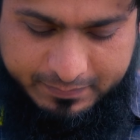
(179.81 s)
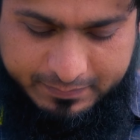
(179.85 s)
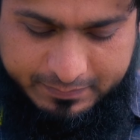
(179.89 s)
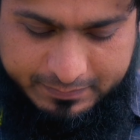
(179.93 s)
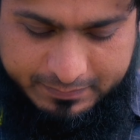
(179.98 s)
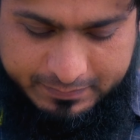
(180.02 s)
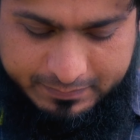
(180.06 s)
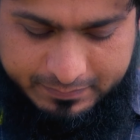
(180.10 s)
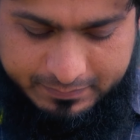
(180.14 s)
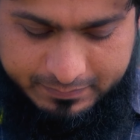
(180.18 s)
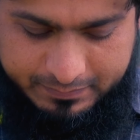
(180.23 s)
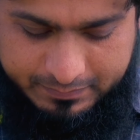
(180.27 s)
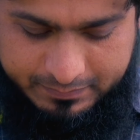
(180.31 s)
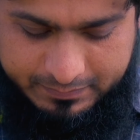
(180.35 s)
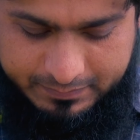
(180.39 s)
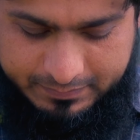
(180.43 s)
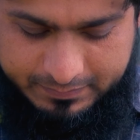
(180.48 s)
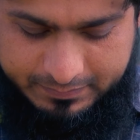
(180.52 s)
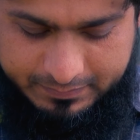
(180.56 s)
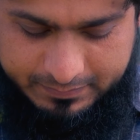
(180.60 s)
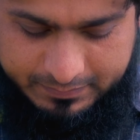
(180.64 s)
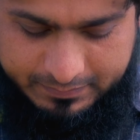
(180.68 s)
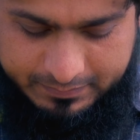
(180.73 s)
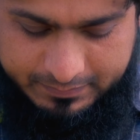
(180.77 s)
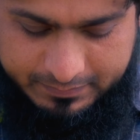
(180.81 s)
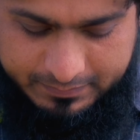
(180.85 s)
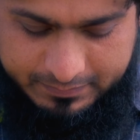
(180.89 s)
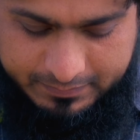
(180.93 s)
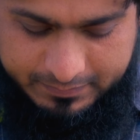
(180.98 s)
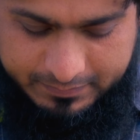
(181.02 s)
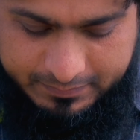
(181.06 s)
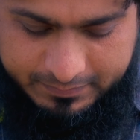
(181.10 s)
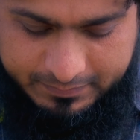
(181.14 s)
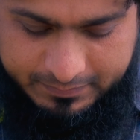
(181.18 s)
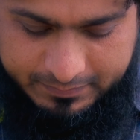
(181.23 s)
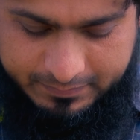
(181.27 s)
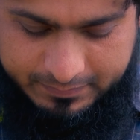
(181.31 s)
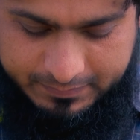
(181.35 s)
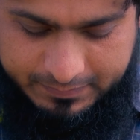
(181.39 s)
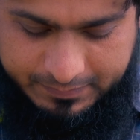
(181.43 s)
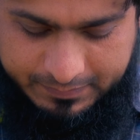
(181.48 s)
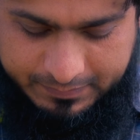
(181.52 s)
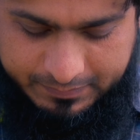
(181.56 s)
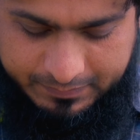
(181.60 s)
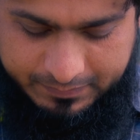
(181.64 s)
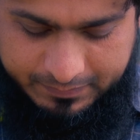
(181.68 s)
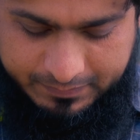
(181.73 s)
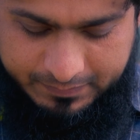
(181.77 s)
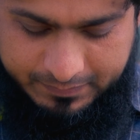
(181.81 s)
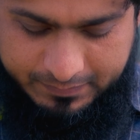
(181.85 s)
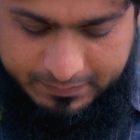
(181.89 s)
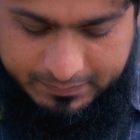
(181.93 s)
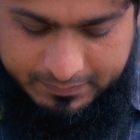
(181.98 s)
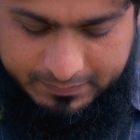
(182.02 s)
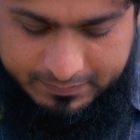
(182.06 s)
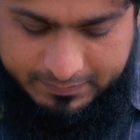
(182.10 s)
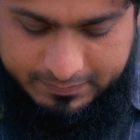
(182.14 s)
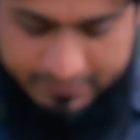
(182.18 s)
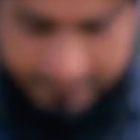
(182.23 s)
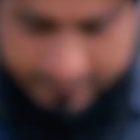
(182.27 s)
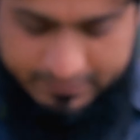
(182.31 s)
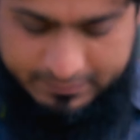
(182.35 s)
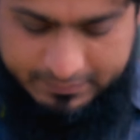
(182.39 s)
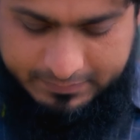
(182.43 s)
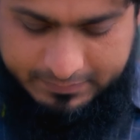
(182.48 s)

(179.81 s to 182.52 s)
ऑन करते हैं हेलो टेस्टिंग हेलो